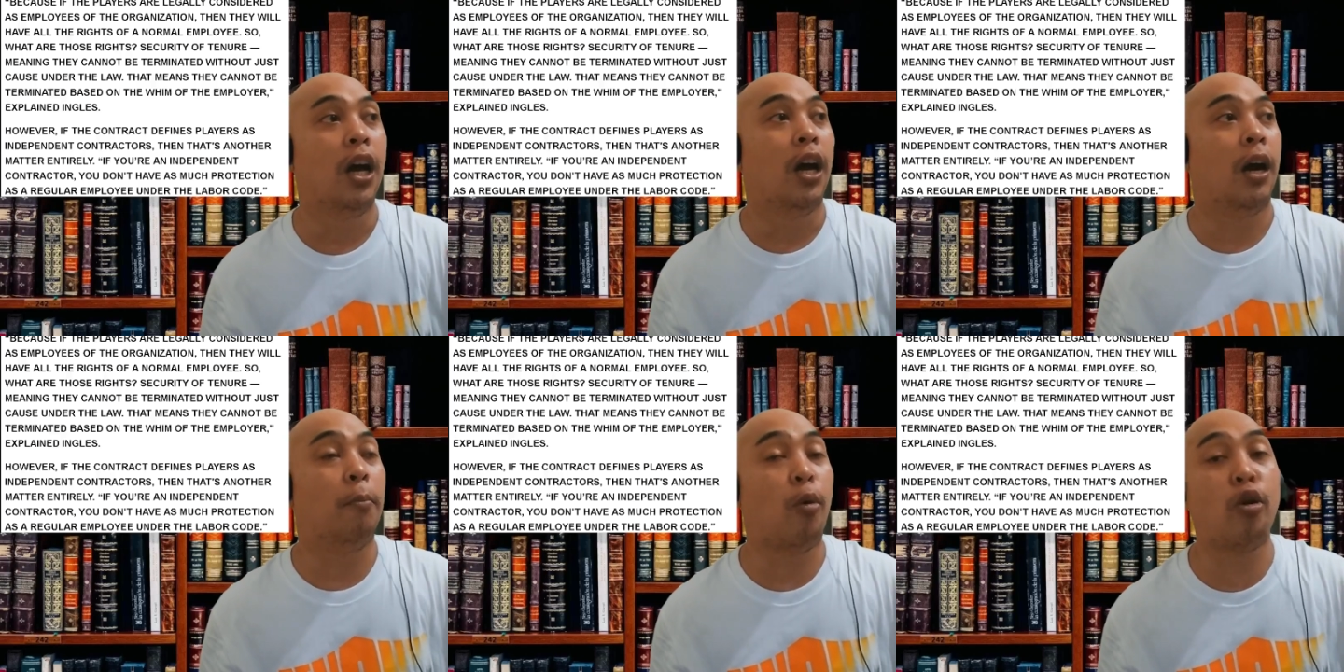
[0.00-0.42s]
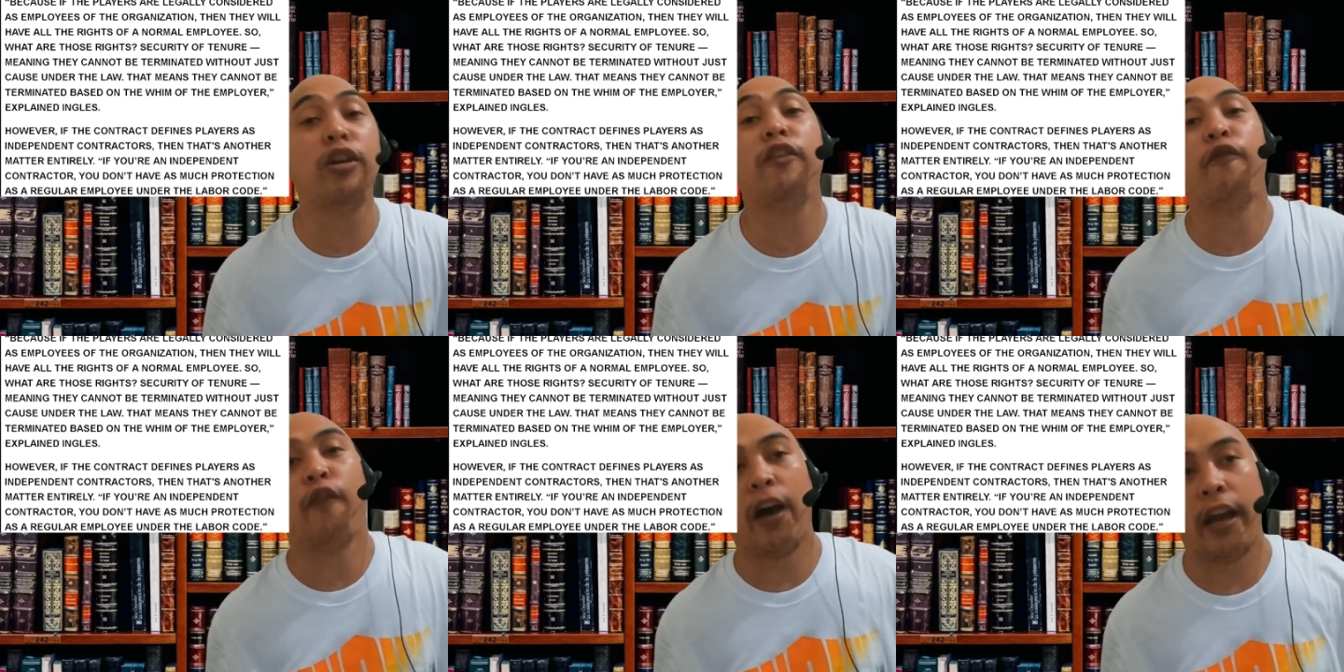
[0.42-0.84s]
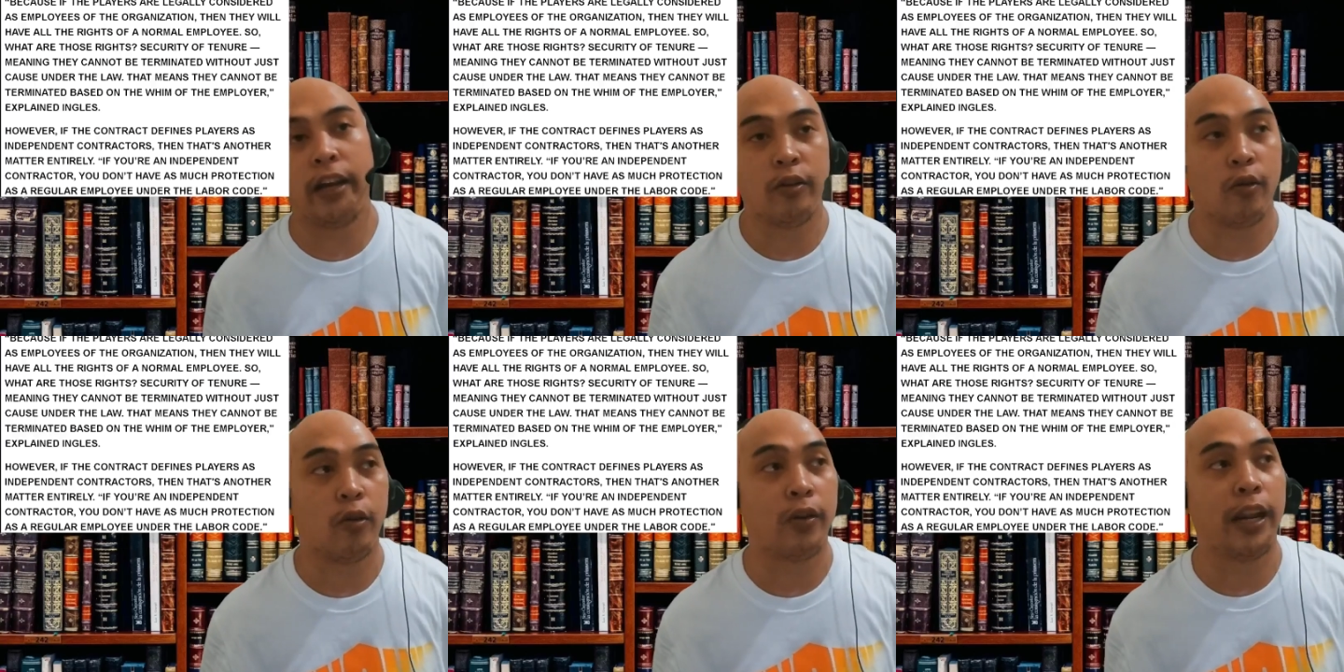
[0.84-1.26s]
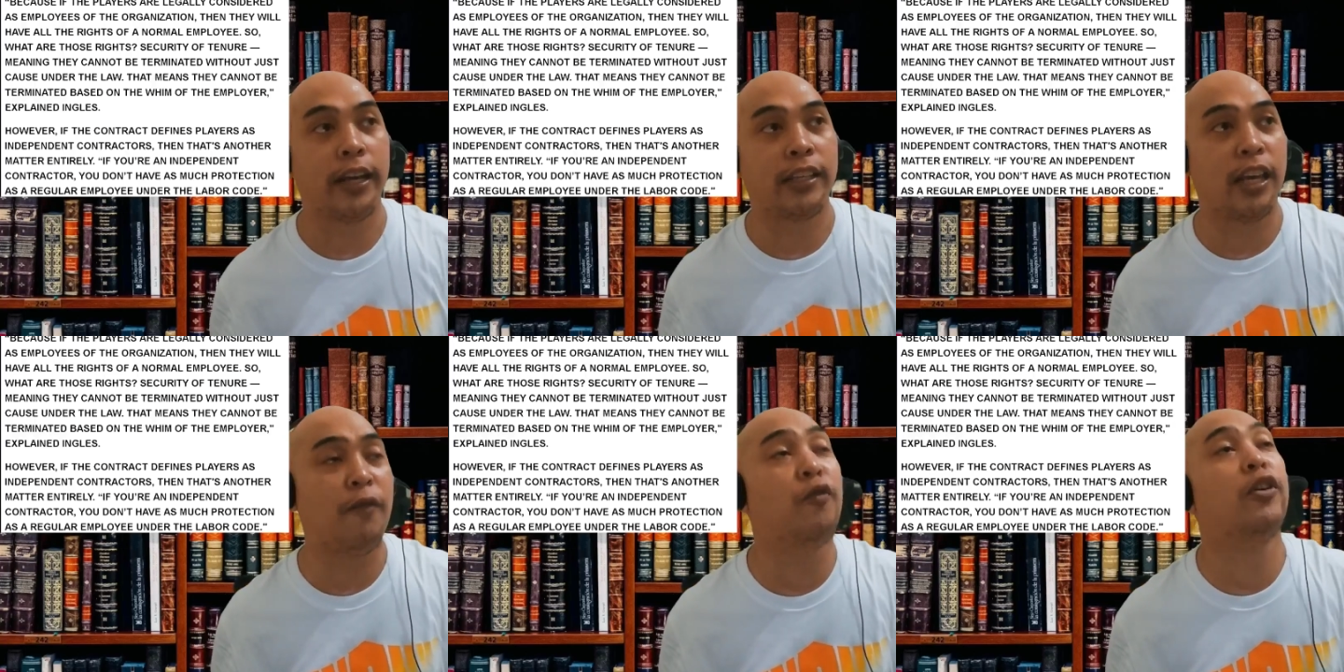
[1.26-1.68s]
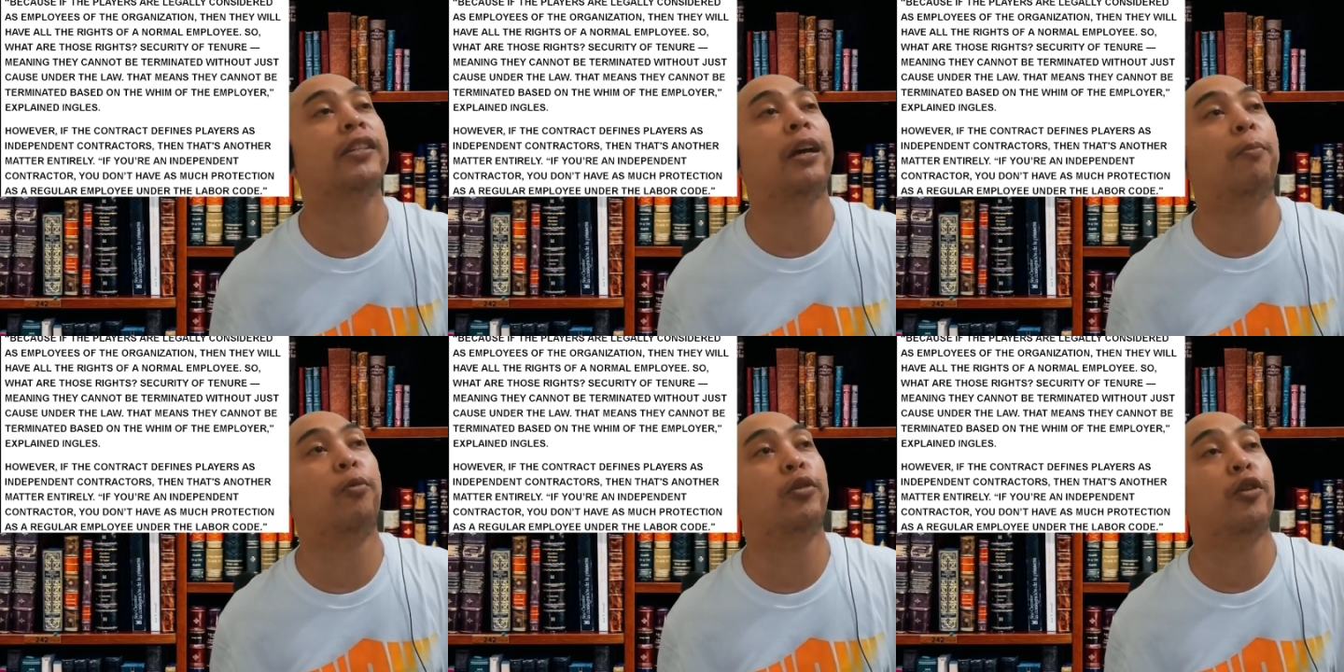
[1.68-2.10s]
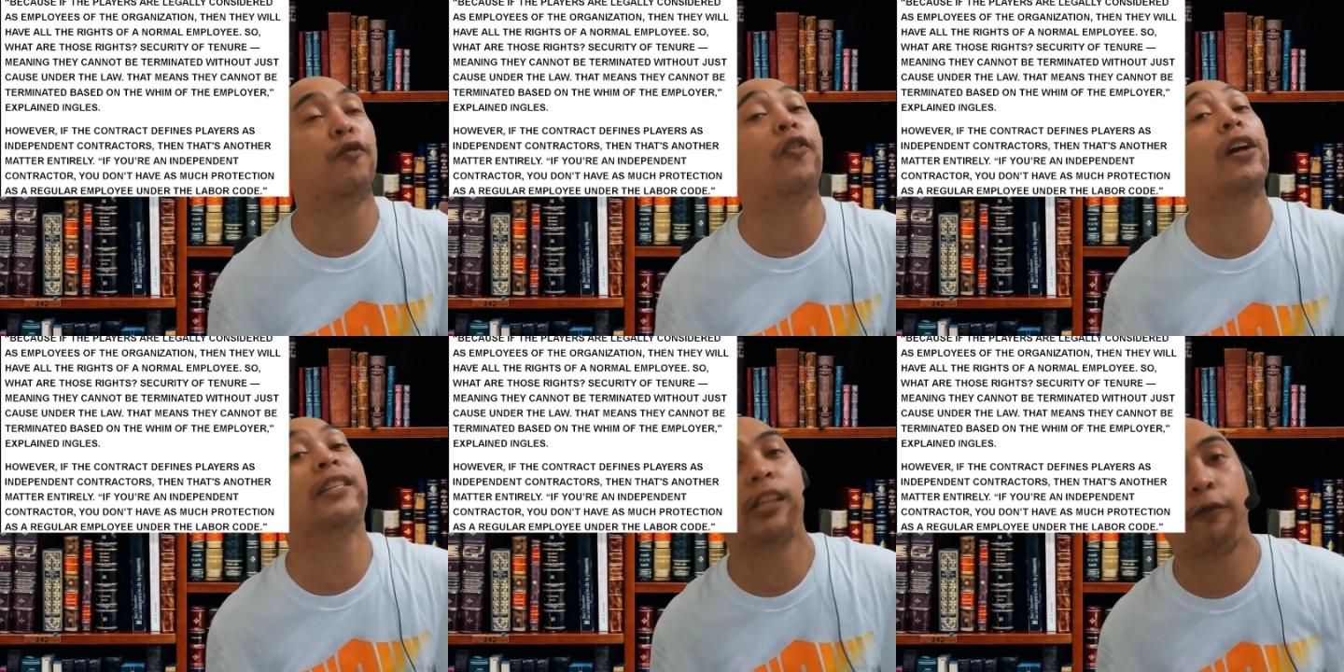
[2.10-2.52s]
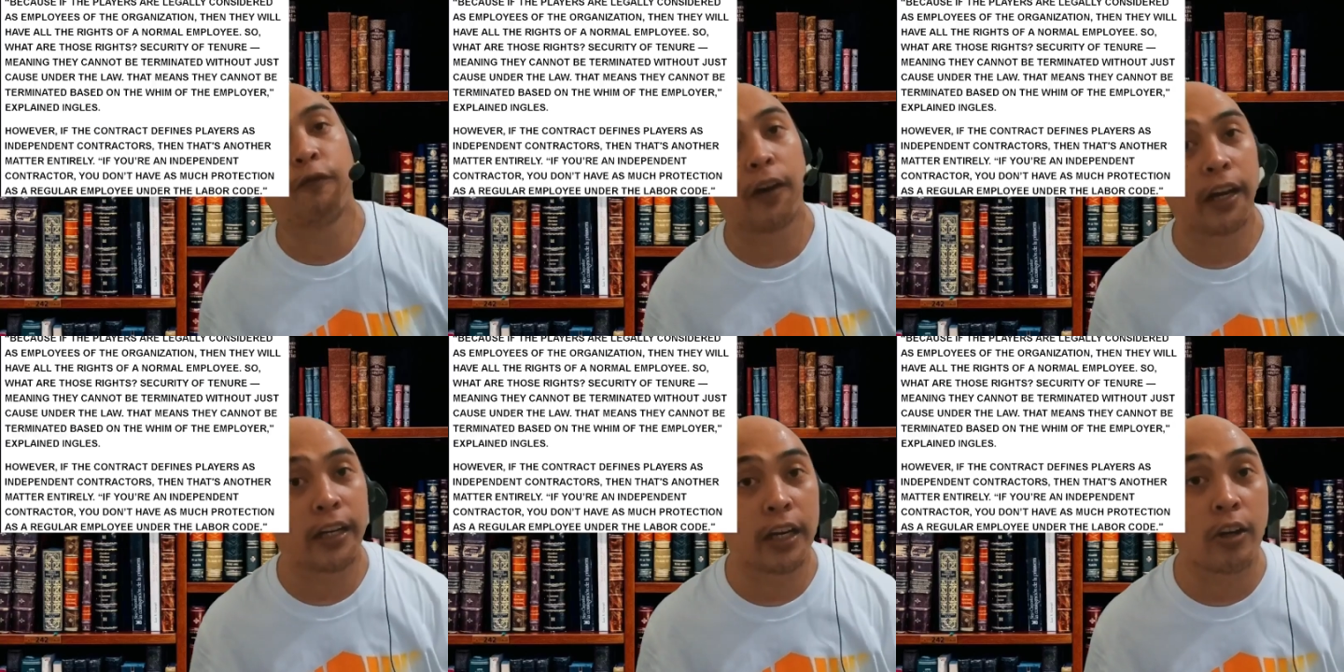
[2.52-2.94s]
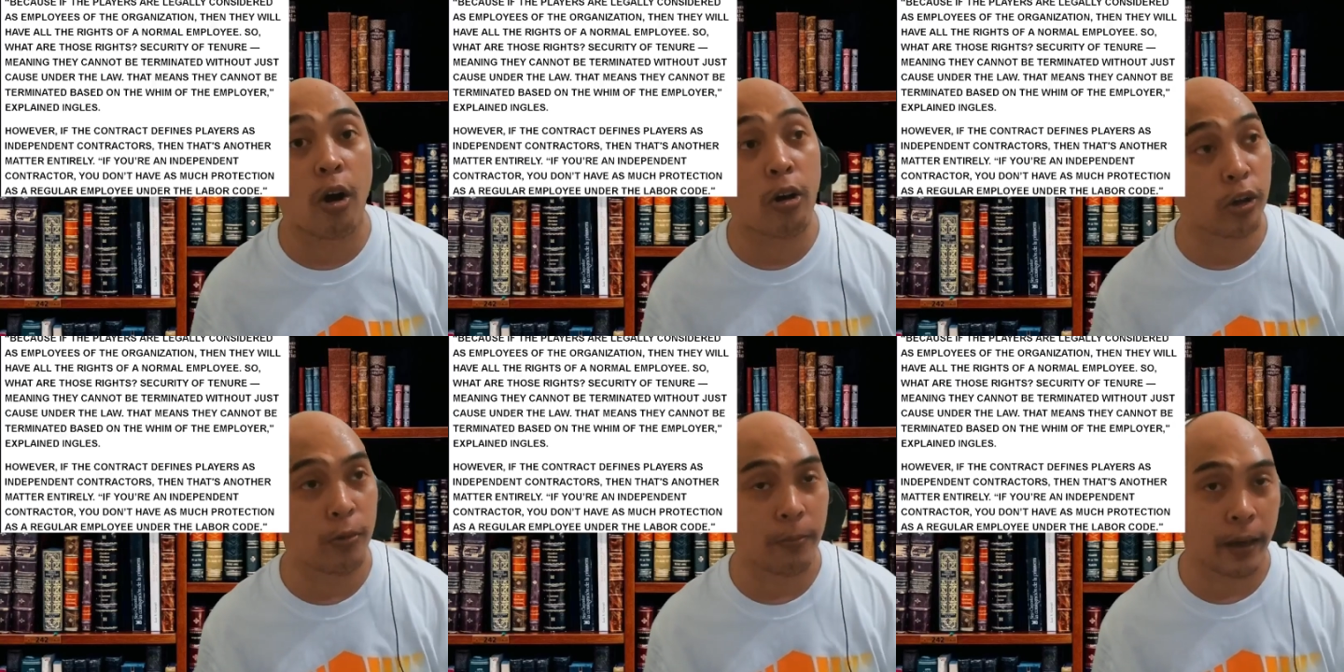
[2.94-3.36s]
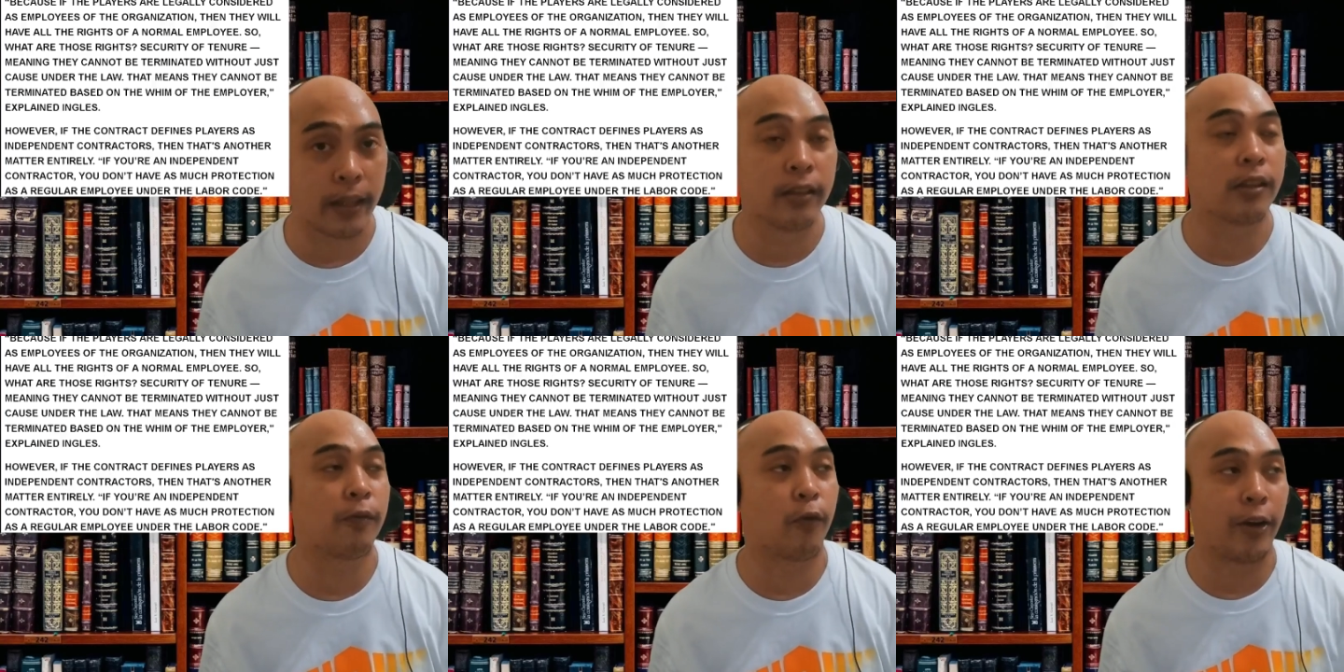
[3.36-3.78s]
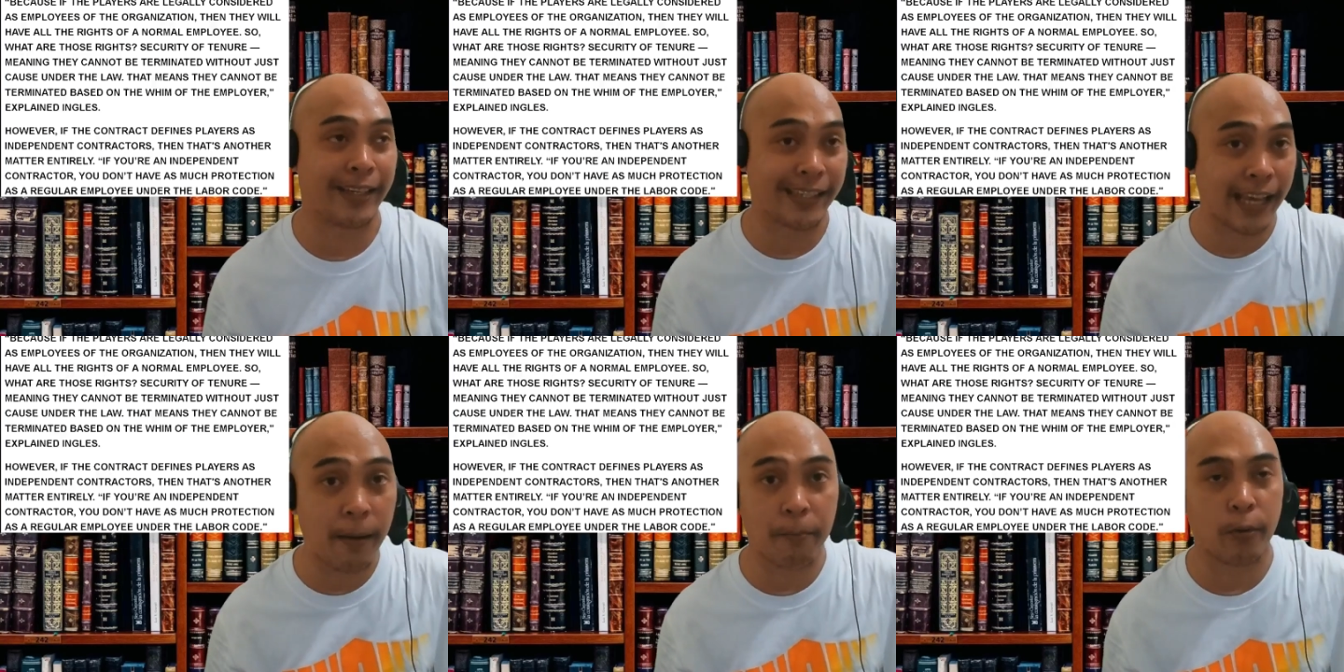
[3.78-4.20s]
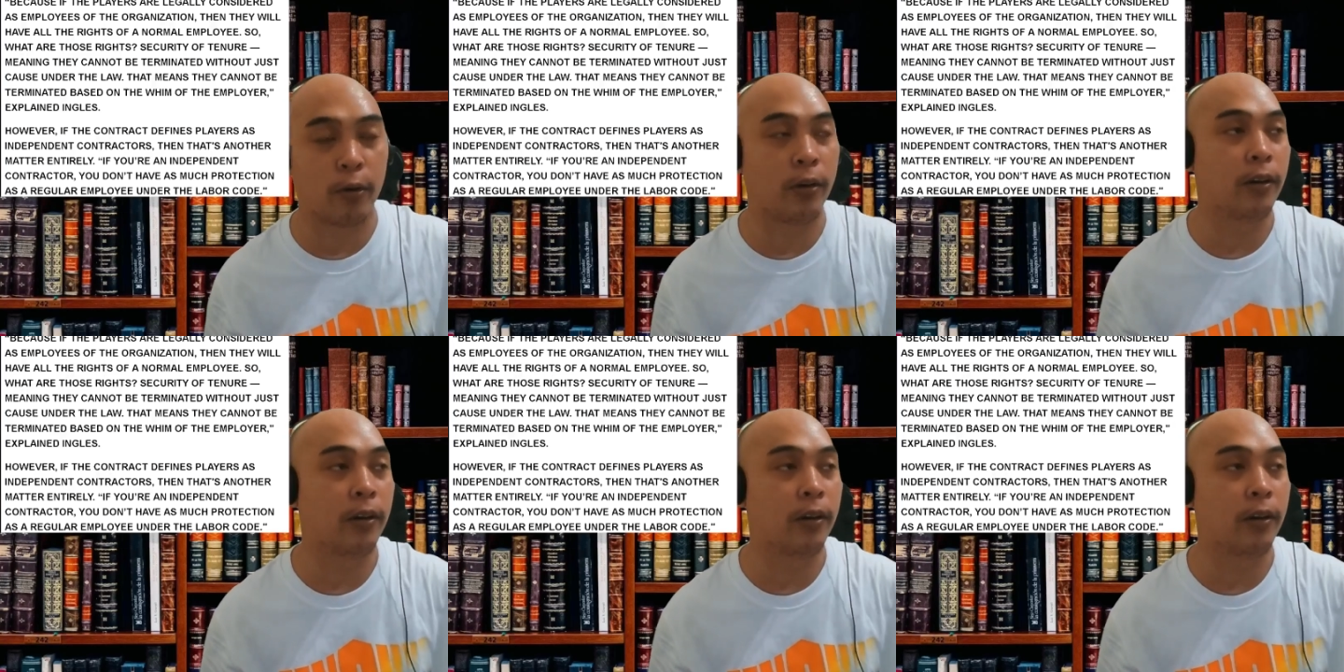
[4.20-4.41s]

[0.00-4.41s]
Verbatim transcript: uh, modified or like say for example, you falsified the documents, for example,